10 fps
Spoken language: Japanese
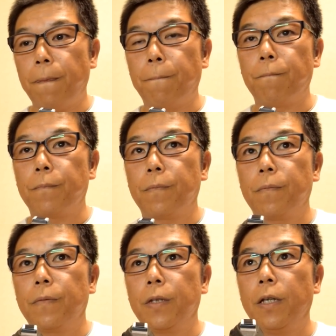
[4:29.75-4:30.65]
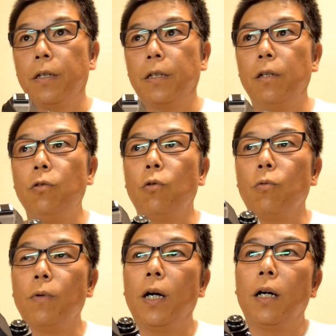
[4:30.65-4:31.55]
うん。で、
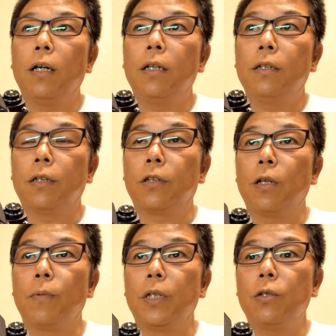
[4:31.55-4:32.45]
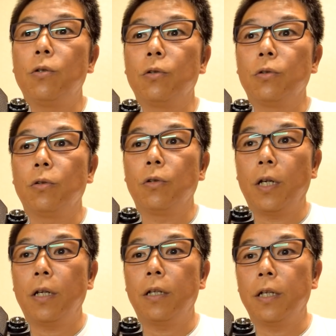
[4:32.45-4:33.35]
キャノンは、例えばニコンの
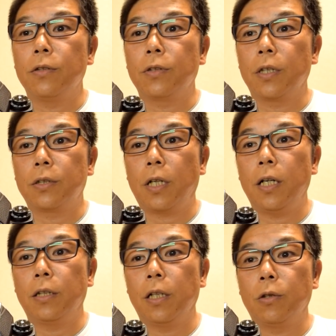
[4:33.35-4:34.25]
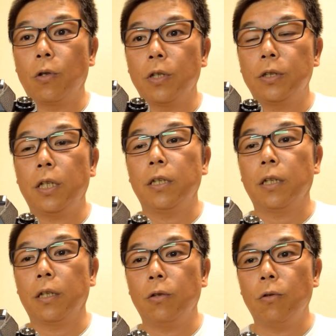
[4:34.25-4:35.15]
ね、レンズが使えたりとかしたん
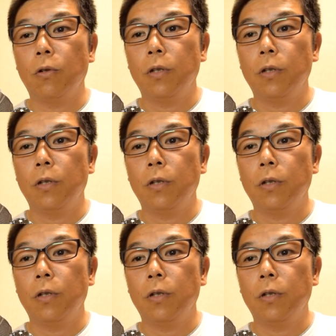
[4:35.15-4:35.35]
やけど、